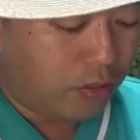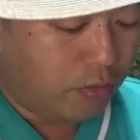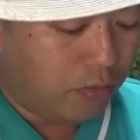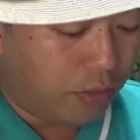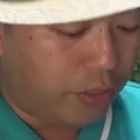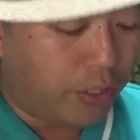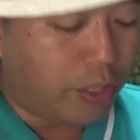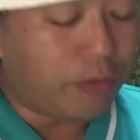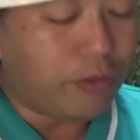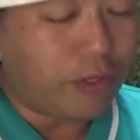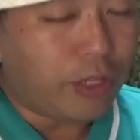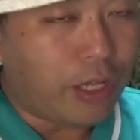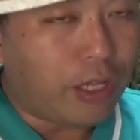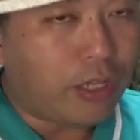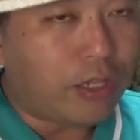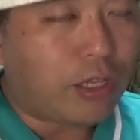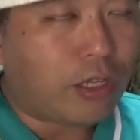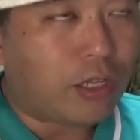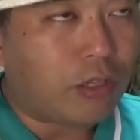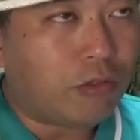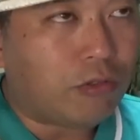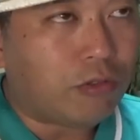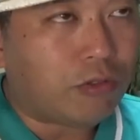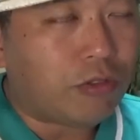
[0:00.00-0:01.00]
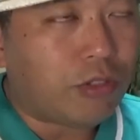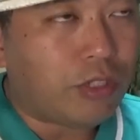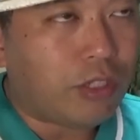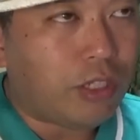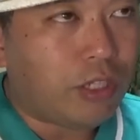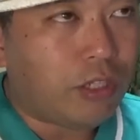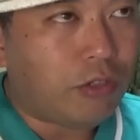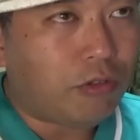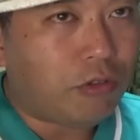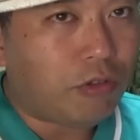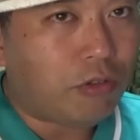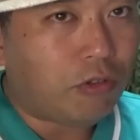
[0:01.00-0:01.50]
まあ、でもね、なんか本当
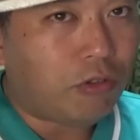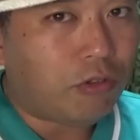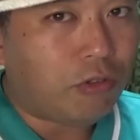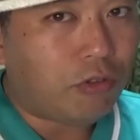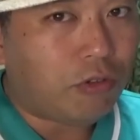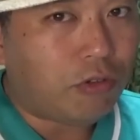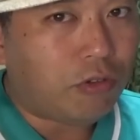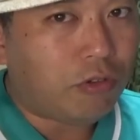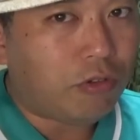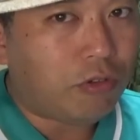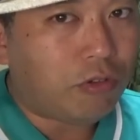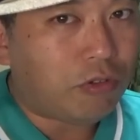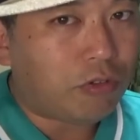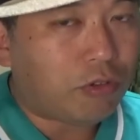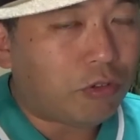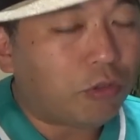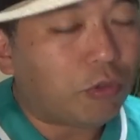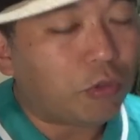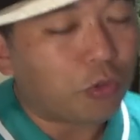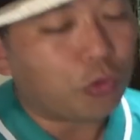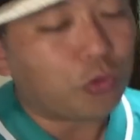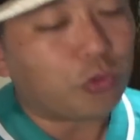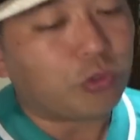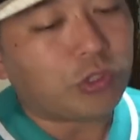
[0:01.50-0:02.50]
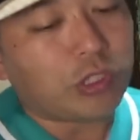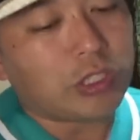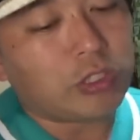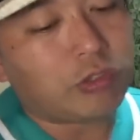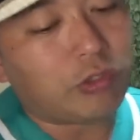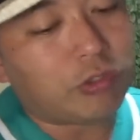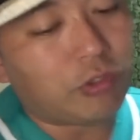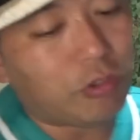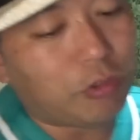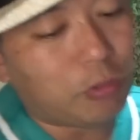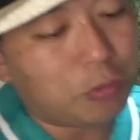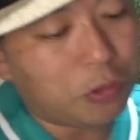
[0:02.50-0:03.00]
にいろいろとあ
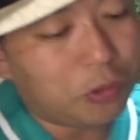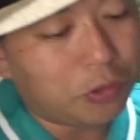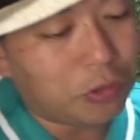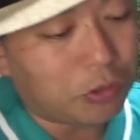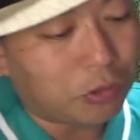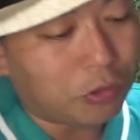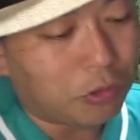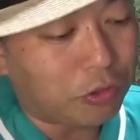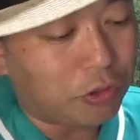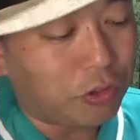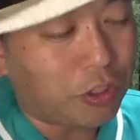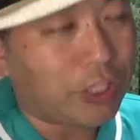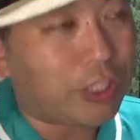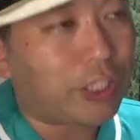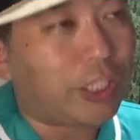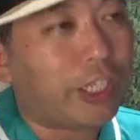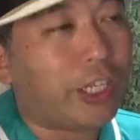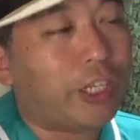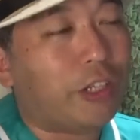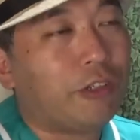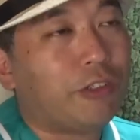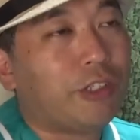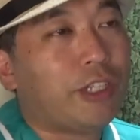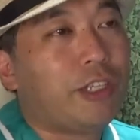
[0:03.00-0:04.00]
の思うところあったけど、